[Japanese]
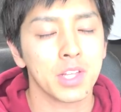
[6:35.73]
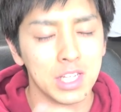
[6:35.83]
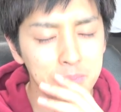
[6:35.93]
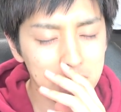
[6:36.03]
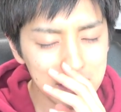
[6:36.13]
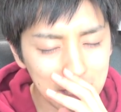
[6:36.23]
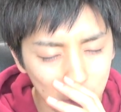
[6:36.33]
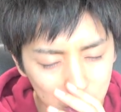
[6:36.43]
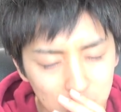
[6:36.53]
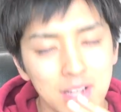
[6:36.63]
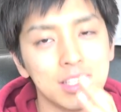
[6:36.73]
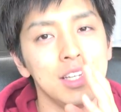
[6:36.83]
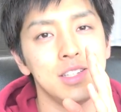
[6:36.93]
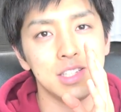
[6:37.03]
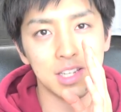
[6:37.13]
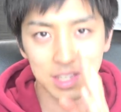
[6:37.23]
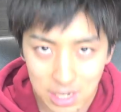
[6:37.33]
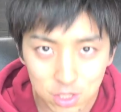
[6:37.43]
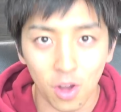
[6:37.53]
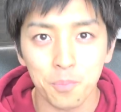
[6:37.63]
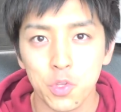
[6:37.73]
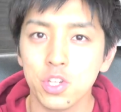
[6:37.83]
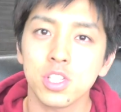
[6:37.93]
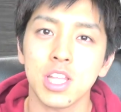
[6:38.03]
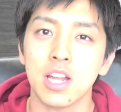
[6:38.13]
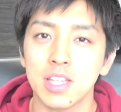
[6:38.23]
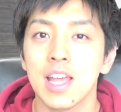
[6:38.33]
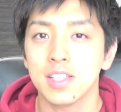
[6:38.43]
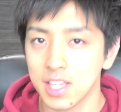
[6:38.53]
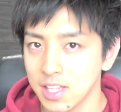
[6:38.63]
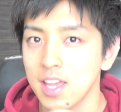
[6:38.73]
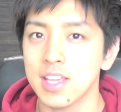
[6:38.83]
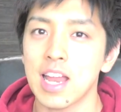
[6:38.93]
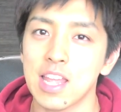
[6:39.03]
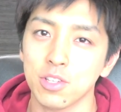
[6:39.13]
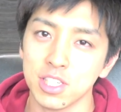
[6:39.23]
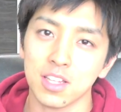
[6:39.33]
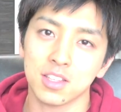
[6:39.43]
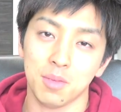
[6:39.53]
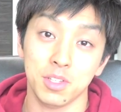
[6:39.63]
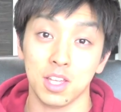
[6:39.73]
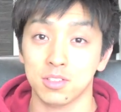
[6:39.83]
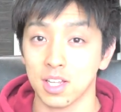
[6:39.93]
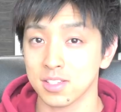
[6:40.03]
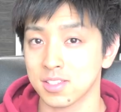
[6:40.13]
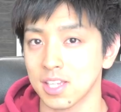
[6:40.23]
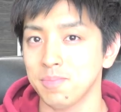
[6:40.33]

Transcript: 決めたことはきっちりやるというスタイルで、ぜひね、やり直しやってみてくださ